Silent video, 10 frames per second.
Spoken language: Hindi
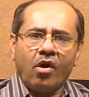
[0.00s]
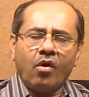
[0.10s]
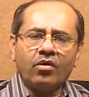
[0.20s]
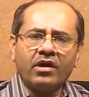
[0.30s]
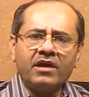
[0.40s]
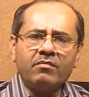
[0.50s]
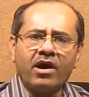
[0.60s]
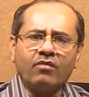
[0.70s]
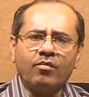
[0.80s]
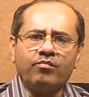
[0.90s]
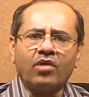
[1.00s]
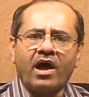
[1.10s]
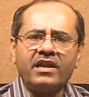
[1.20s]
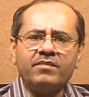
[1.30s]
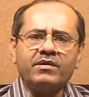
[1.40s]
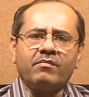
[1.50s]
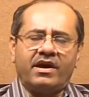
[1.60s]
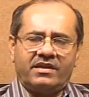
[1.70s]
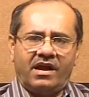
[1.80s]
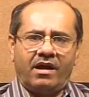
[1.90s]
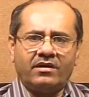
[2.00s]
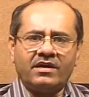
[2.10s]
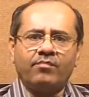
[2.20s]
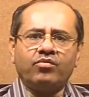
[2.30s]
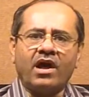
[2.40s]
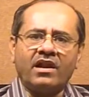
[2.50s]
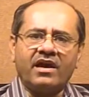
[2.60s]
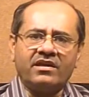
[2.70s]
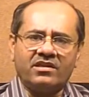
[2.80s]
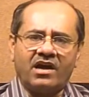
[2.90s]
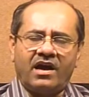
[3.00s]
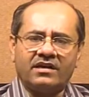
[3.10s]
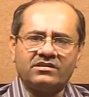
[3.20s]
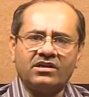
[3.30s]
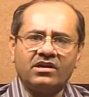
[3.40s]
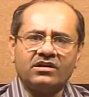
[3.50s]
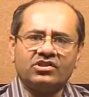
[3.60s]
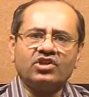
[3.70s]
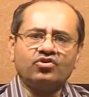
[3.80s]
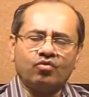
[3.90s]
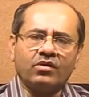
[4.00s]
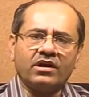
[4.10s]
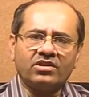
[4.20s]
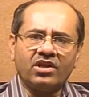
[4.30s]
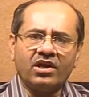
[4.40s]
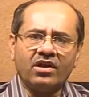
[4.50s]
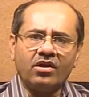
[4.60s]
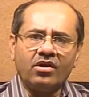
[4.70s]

और कई बार वो पुरानी बीमारियाँ या पुराना इतिहास से शुरू करते हैं